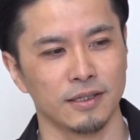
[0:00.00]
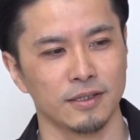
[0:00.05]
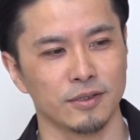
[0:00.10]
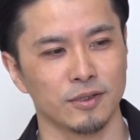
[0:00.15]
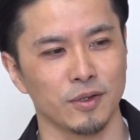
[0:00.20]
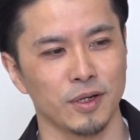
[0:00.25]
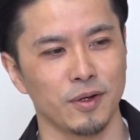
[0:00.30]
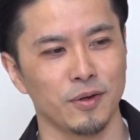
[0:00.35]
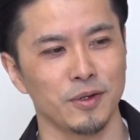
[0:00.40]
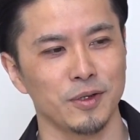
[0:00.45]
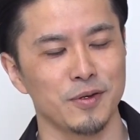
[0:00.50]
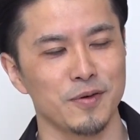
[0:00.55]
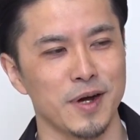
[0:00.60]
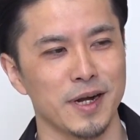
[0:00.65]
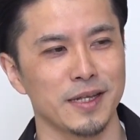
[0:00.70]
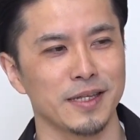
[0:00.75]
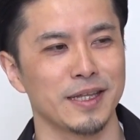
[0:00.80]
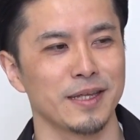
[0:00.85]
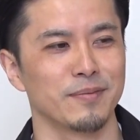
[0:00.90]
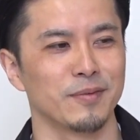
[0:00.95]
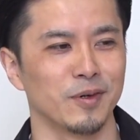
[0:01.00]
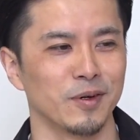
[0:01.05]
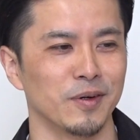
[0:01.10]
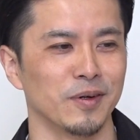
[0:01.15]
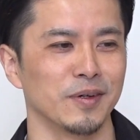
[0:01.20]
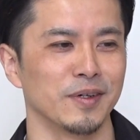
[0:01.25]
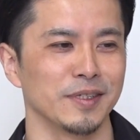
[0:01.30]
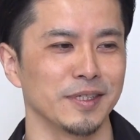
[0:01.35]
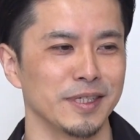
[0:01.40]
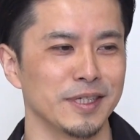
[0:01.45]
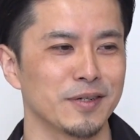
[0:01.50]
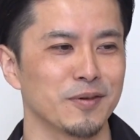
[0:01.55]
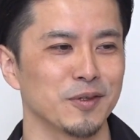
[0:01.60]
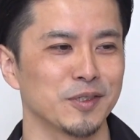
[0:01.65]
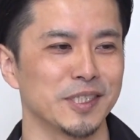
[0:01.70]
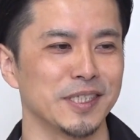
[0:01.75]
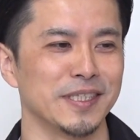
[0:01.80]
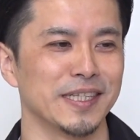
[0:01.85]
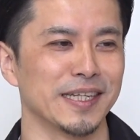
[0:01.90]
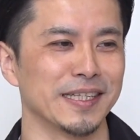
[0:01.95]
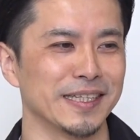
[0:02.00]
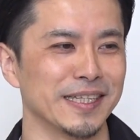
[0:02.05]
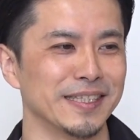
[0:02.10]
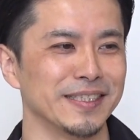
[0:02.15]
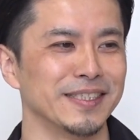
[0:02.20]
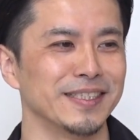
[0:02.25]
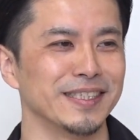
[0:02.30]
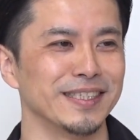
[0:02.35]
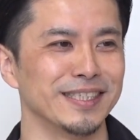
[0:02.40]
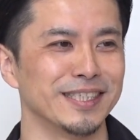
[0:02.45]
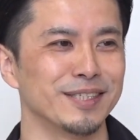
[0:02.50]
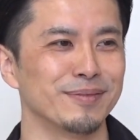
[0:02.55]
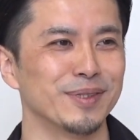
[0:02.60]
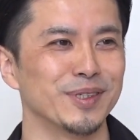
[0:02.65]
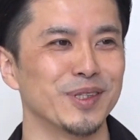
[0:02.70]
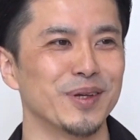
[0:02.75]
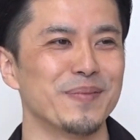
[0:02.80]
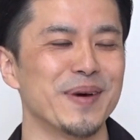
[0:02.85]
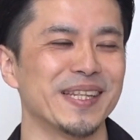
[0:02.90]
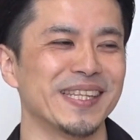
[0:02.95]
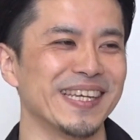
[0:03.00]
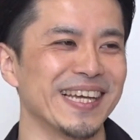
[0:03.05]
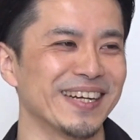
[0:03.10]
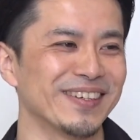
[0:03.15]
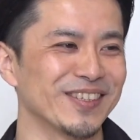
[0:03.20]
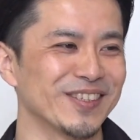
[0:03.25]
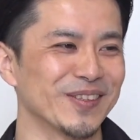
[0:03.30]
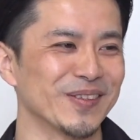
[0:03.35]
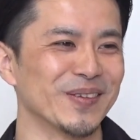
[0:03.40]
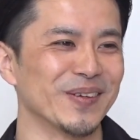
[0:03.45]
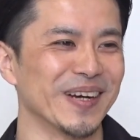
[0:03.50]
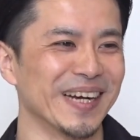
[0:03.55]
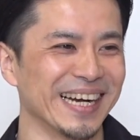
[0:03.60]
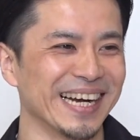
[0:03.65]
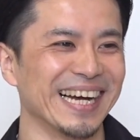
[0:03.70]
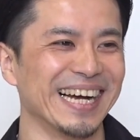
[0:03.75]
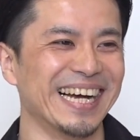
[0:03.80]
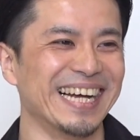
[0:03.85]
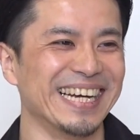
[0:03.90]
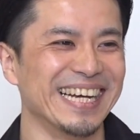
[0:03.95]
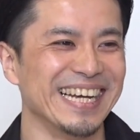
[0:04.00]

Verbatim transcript: それを言われても意固地になって自分の間でやる人とかが